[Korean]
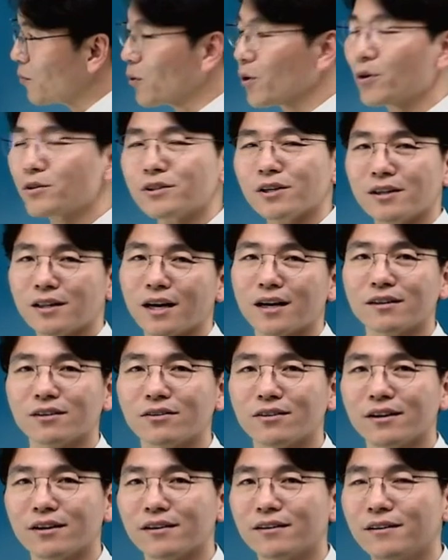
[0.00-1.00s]
모여져 있다는
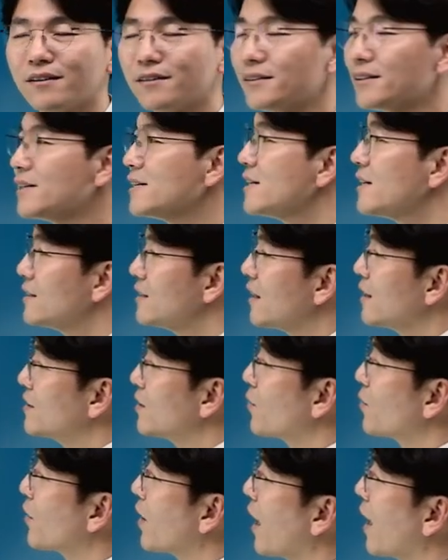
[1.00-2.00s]
거예요. 자,
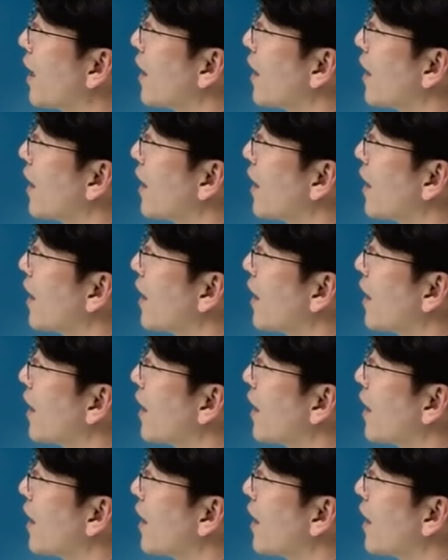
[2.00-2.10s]
이제 그렇게